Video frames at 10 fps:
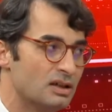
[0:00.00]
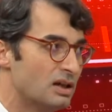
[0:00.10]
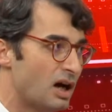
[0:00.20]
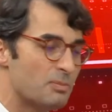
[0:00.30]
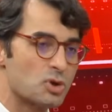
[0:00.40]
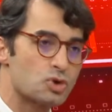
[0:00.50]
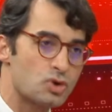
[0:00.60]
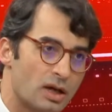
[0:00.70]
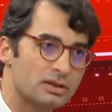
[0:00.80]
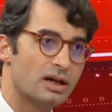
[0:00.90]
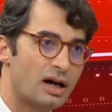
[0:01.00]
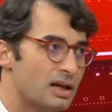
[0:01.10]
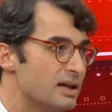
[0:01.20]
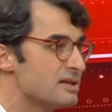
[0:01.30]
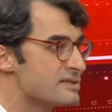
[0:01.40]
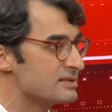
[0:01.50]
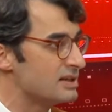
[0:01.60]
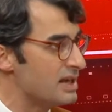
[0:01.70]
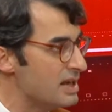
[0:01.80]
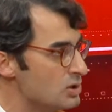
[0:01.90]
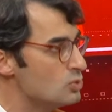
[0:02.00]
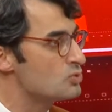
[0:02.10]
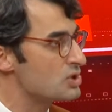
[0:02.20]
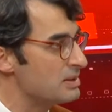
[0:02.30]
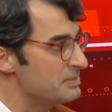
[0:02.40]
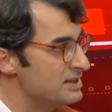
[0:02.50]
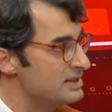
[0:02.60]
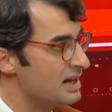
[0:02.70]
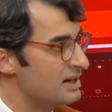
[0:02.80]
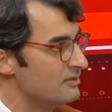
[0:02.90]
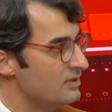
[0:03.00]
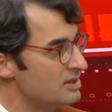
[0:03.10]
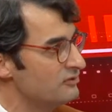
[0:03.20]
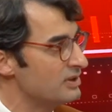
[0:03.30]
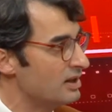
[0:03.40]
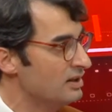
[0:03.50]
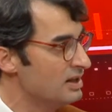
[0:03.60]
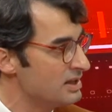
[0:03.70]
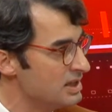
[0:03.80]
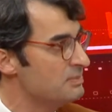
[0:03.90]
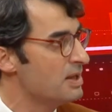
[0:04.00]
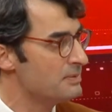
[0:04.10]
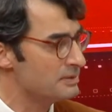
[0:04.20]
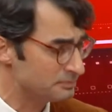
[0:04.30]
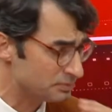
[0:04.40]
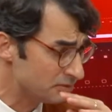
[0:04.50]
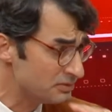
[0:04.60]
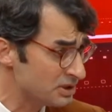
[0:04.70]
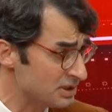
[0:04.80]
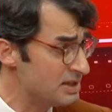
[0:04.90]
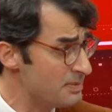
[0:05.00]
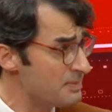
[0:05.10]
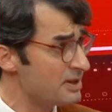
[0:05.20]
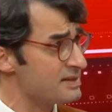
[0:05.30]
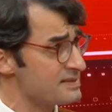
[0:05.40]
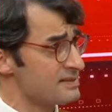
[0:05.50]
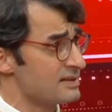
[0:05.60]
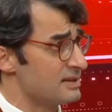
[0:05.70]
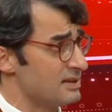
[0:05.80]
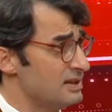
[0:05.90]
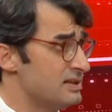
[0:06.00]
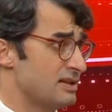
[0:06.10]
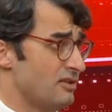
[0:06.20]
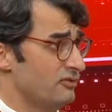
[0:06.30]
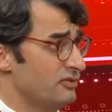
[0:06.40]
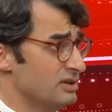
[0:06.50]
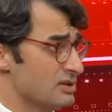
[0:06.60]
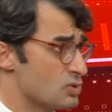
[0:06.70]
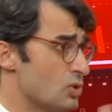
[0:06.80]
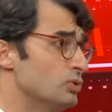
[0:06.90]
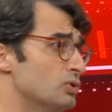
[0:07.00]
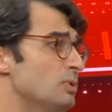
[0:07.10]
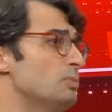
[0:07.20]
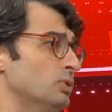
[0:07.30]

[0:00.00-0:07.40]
Ama şu anda hali hazırda en güncel bilgilerle vakıfla İBB İBB arasındaki ihtilafın son durumu bu.